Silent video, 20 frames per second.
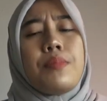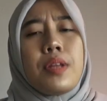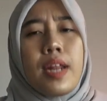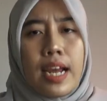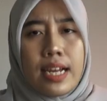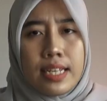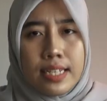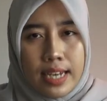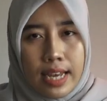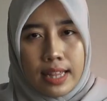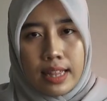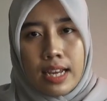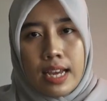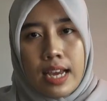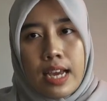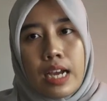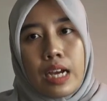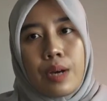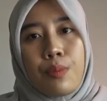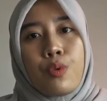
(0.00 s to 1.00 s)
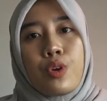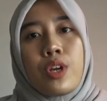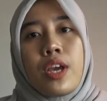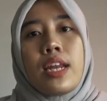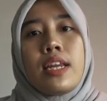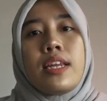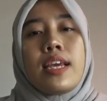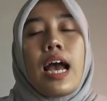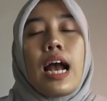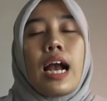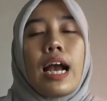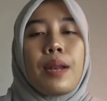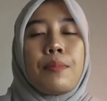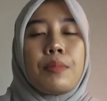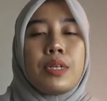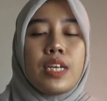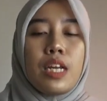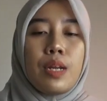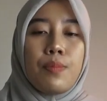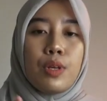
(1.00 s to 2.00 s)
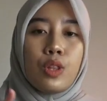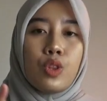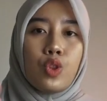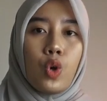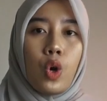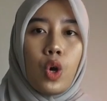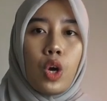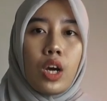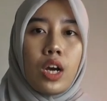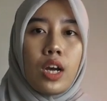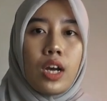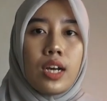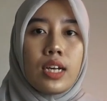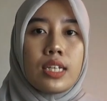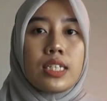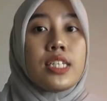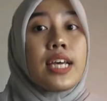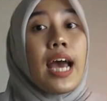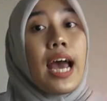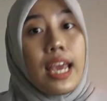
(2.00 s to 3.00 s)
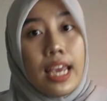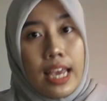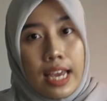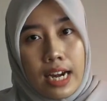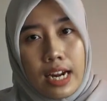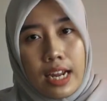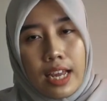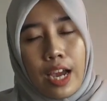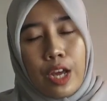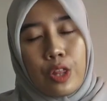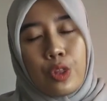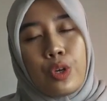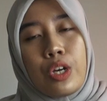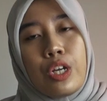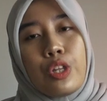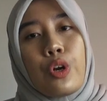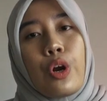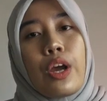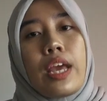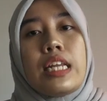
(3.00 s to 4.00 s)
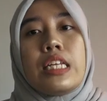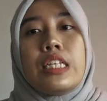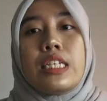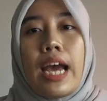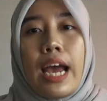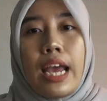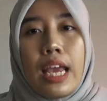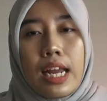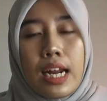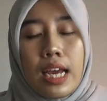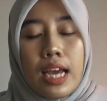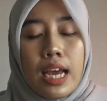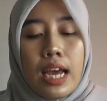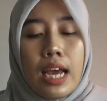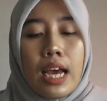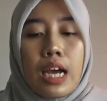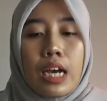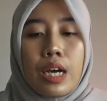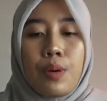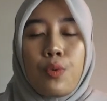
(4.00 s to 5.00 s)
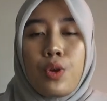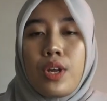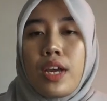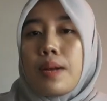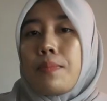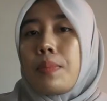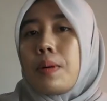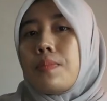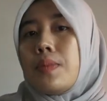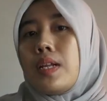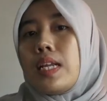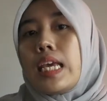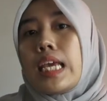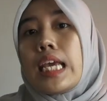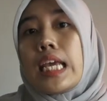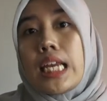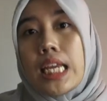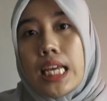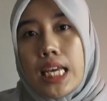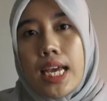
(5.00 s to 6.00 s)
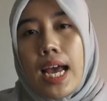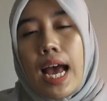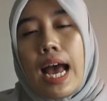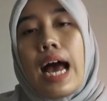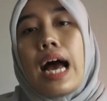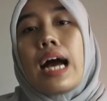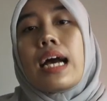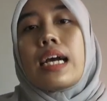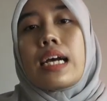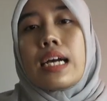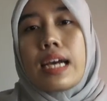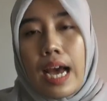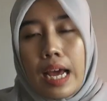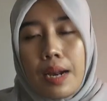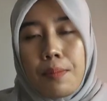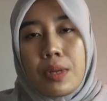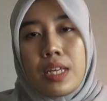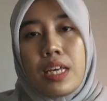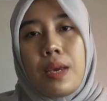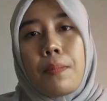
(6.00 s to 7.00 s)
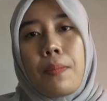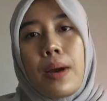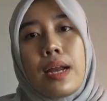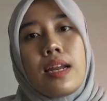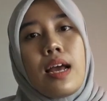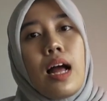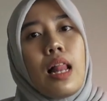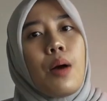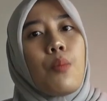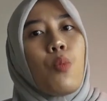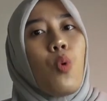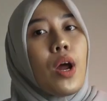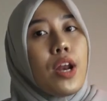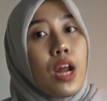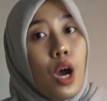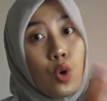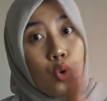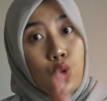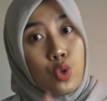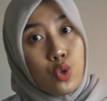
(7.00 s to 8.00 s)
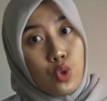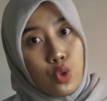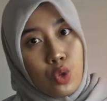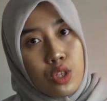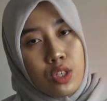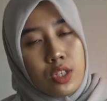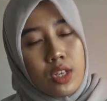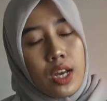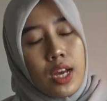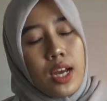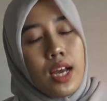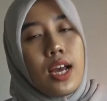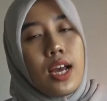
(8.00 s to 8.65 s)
derajat. Kemudian dia akan menjadi bentuk cair, yaitu nitrogen cair. Kemudian pembeli ini akan menyimpan dalam wadah khusus